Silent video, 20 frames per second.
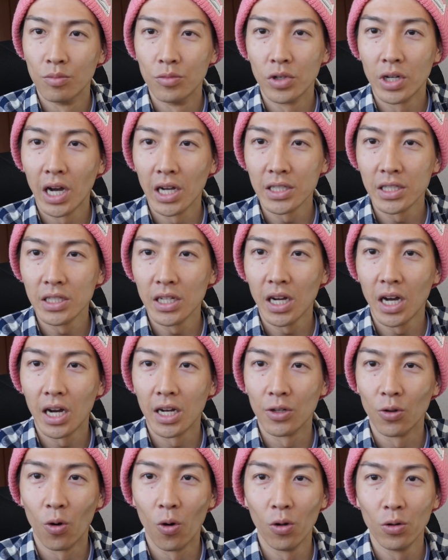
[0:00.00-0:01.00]
昔なが
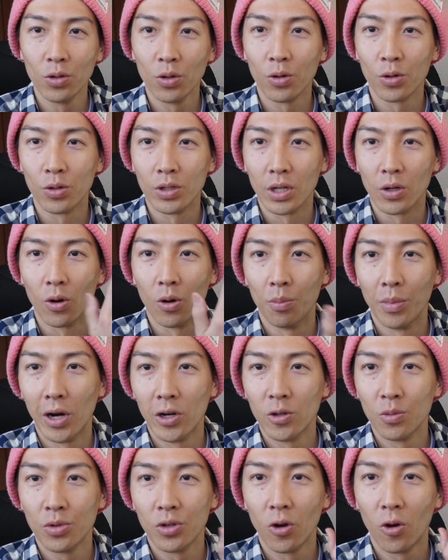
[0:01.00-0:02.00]
らの本のようなこう
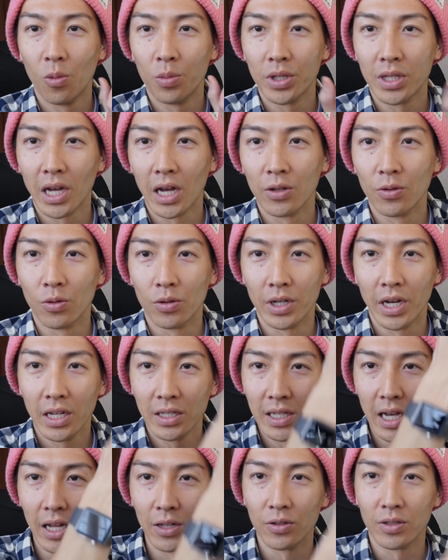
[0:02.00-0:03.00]
丸みを帯びた
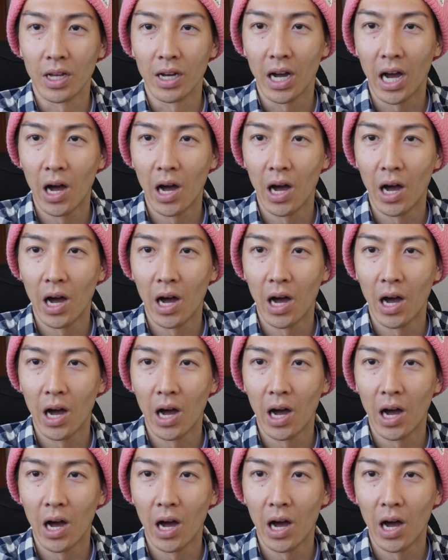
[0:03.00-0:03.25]
レザーのさ、